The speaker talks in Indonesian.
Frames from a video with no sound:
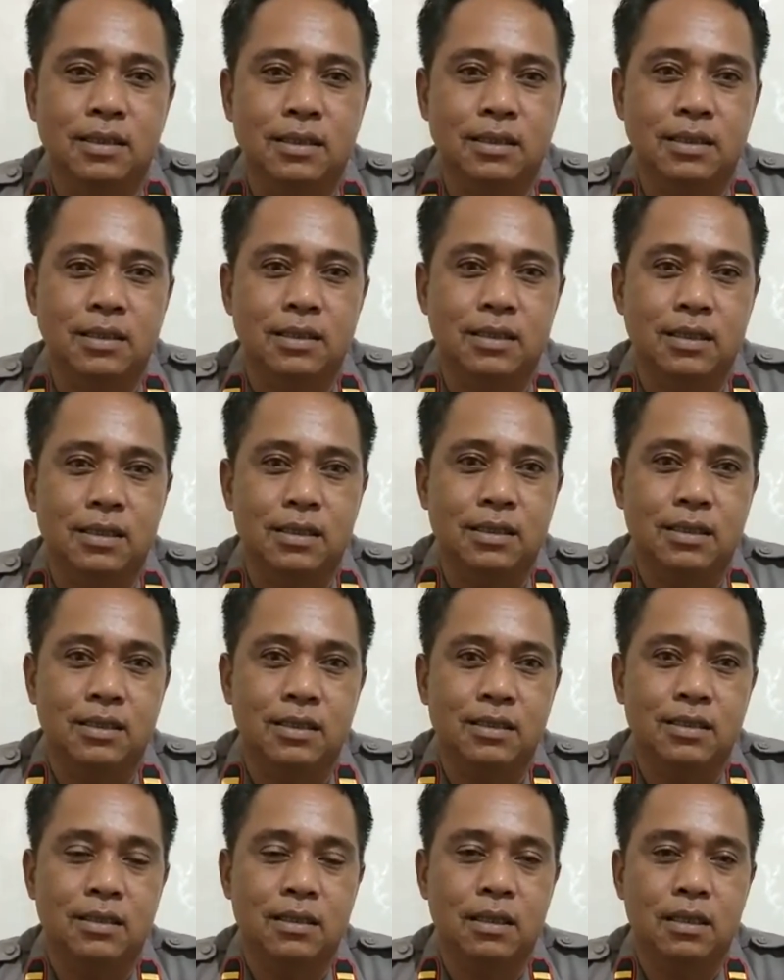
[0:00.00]
Korban ada
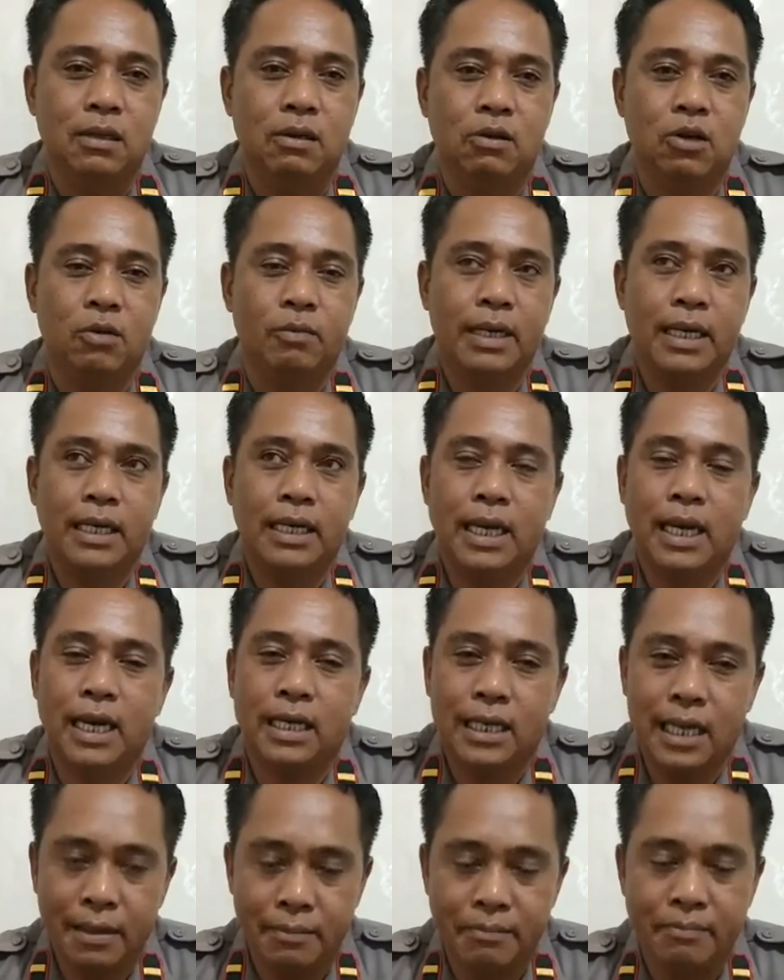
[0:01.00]
berapa? Korban
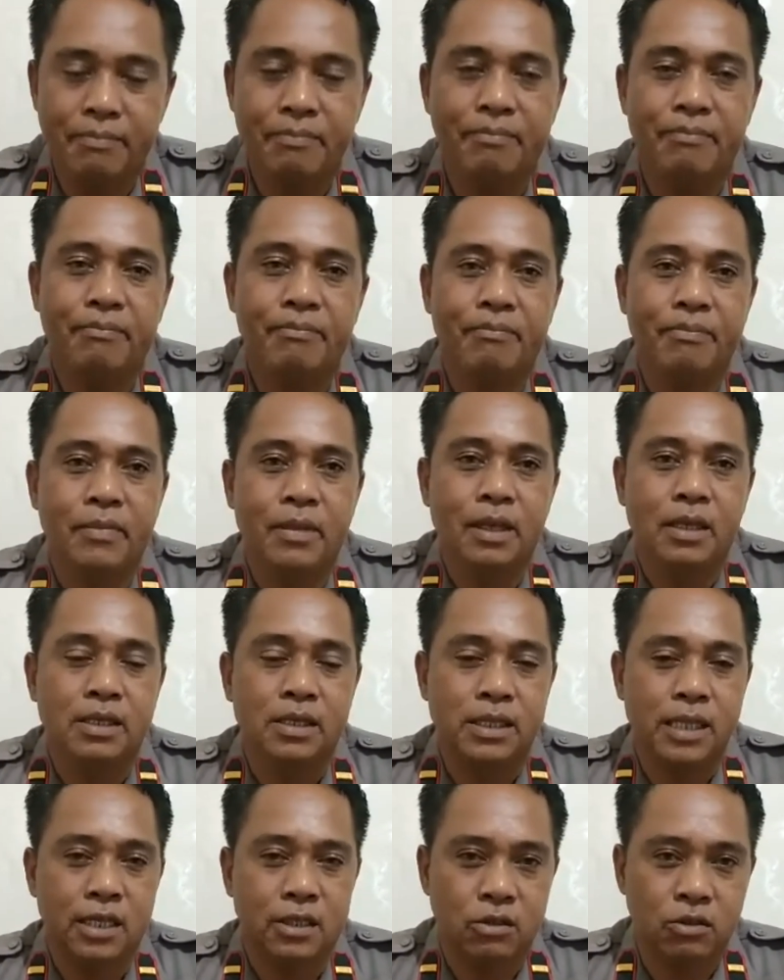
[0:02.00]
ada enam. Enam.
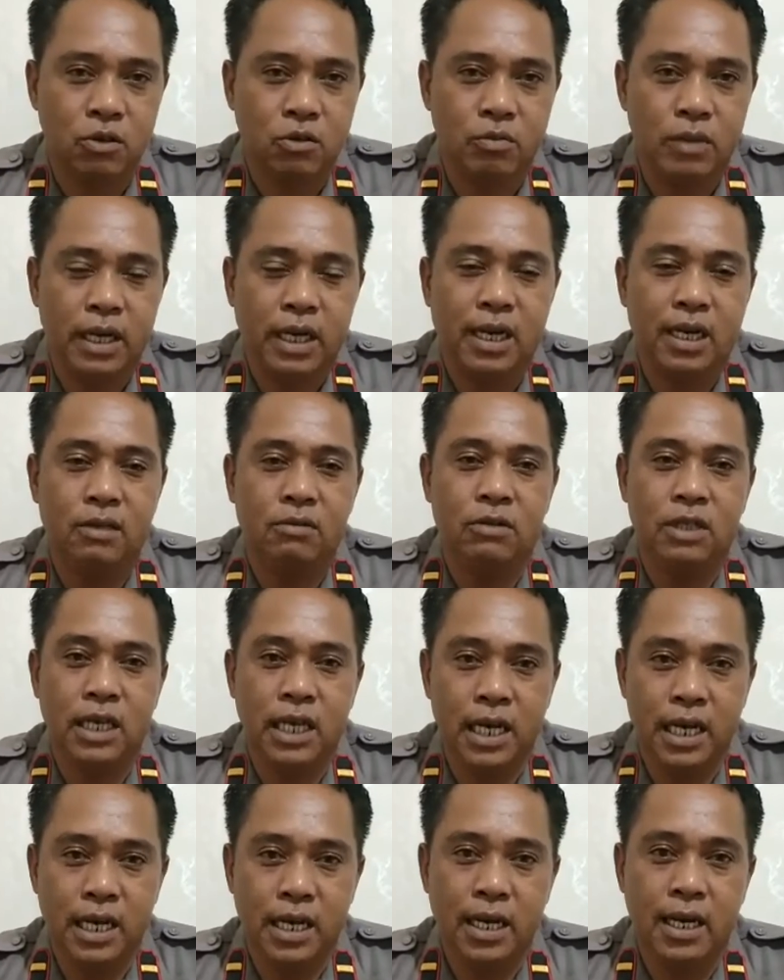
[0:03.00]
Satu meninggal
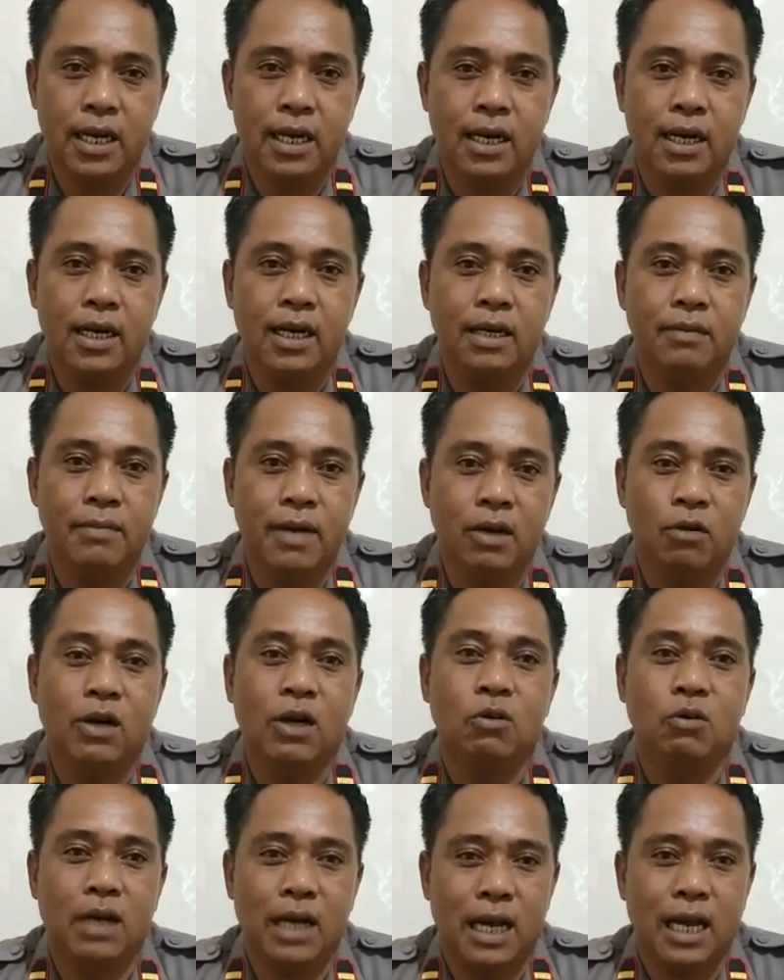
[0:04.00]
dunia, lima
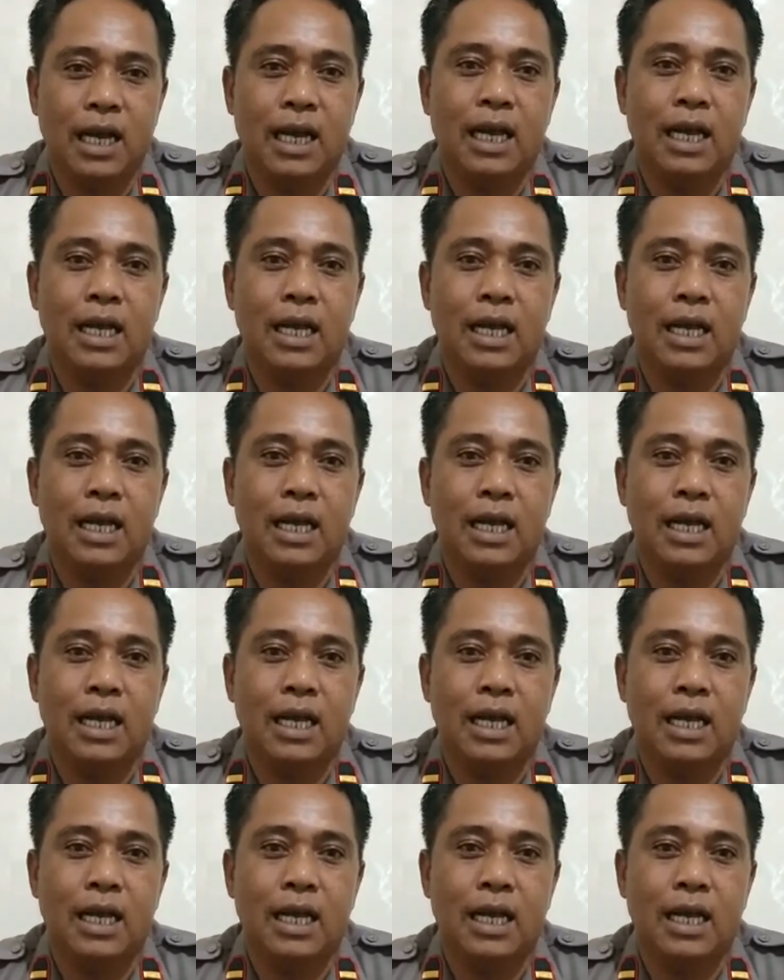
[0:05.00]
luka-luka.